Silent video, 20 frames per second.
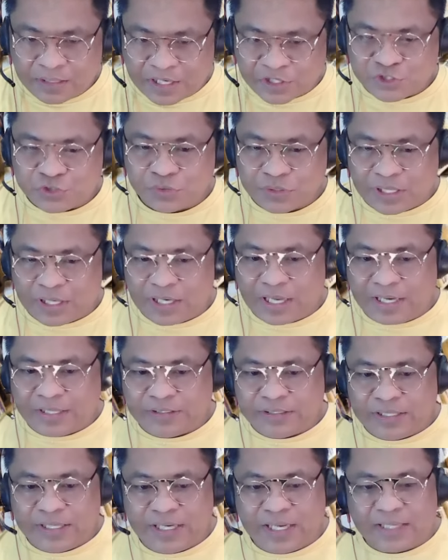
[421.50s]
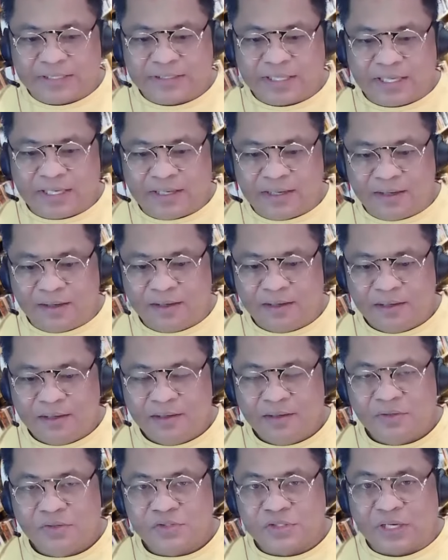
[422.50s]
national ID natin,
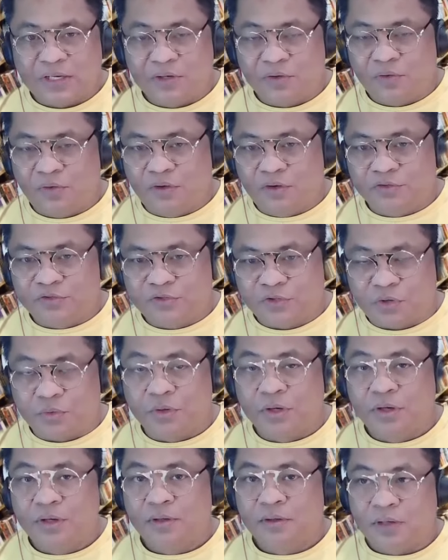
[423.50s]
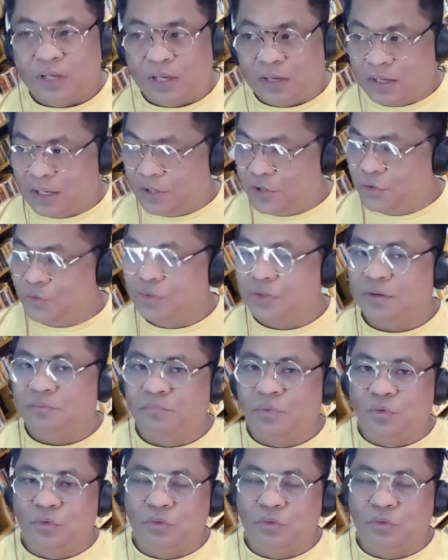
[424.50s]
siya ang co-author. Ha ngayon,